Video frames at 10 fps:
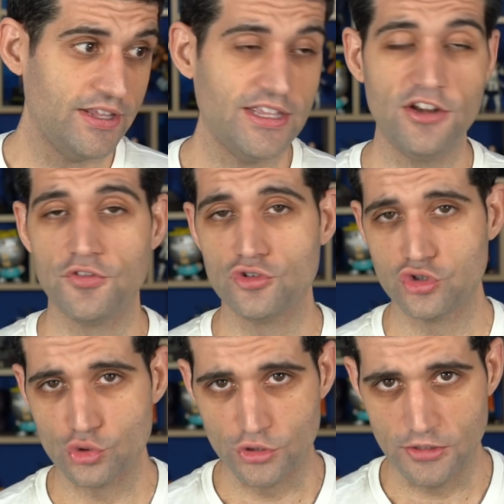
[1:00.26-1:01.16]
E eles vão
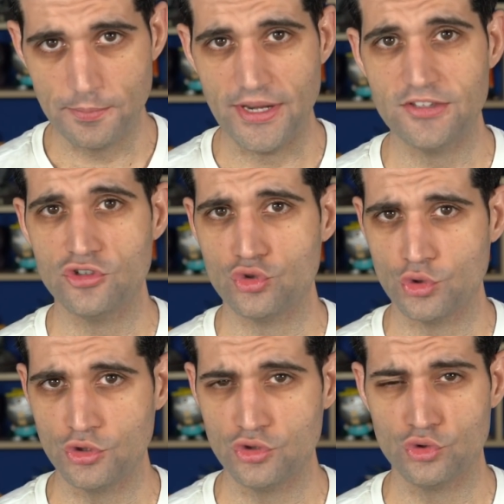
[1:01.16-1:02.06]
destruindo empresas,
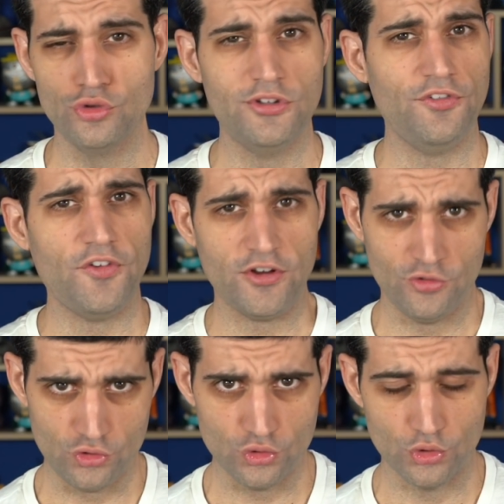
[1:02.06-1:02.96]
destruindo estúdios e fecham
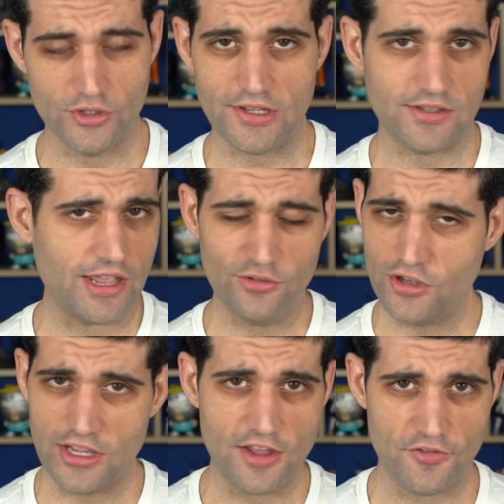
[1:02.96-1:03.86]
os estúdios. É, é isso
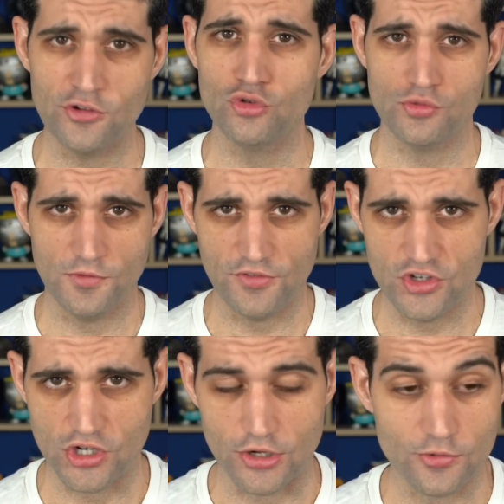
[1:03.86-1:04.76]
que a EA fez nos últimos
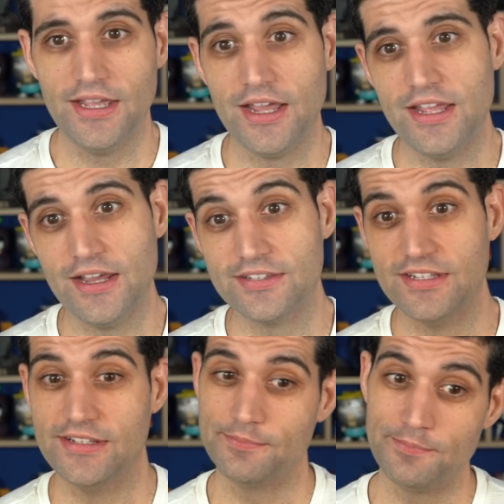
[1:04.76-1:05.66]
20 anos. E aí,
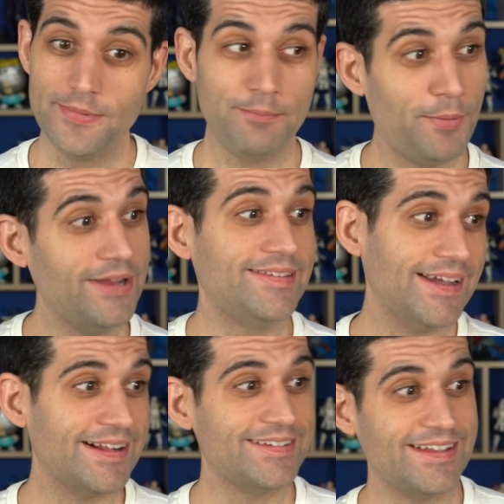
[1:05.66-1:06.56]
assim, pode
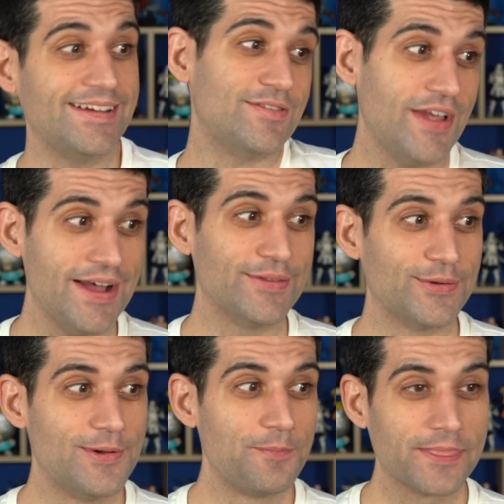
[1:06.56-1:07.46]
ser que ela esteja
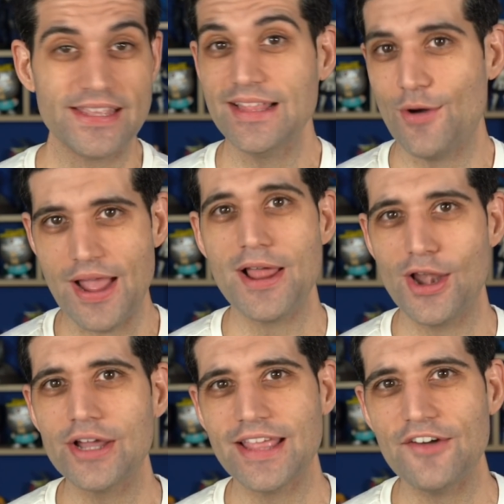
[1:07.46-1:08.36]
vendo que não é a
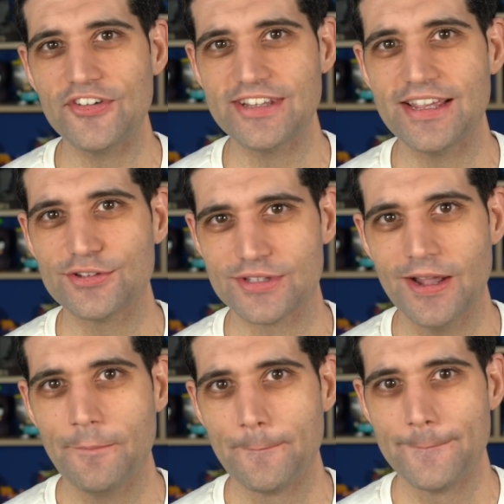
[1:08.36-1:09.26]
melhor ideia fazer isso, né?